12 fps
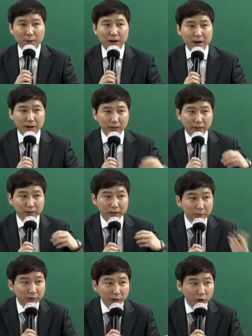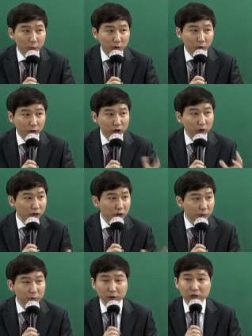판례가 드립다 오면
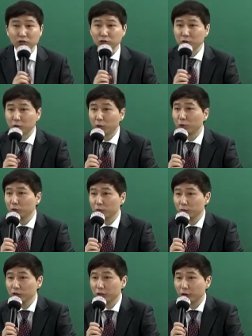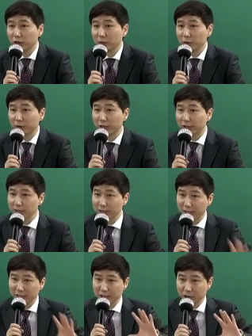어찌어찌 비면서 쓸 수 있는 그런 문제였다면 해당
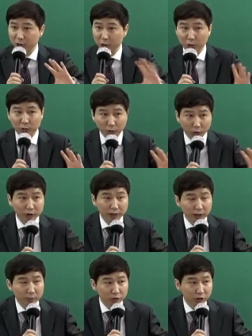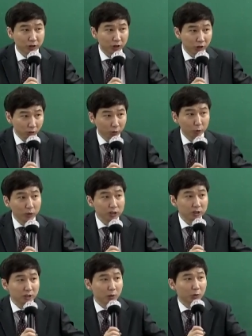사례에서의 결론을 거의 사례 문제를 거의
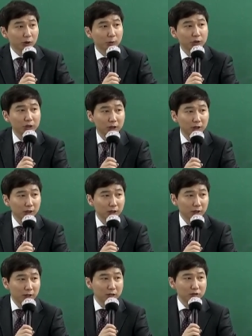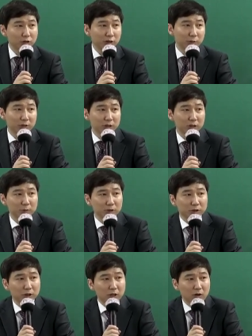똑같이 갖고 오다 보니까 그래 할수 있었다면
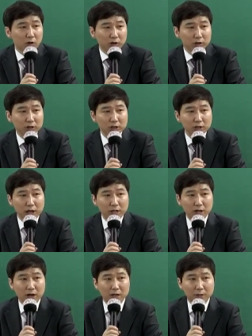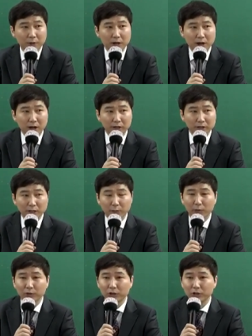지금은 거기서 그치는 게 아니라 이 판례가 제시하는
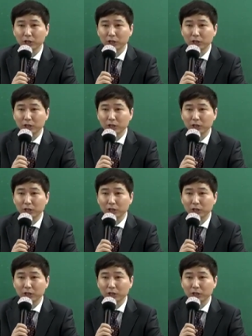법리를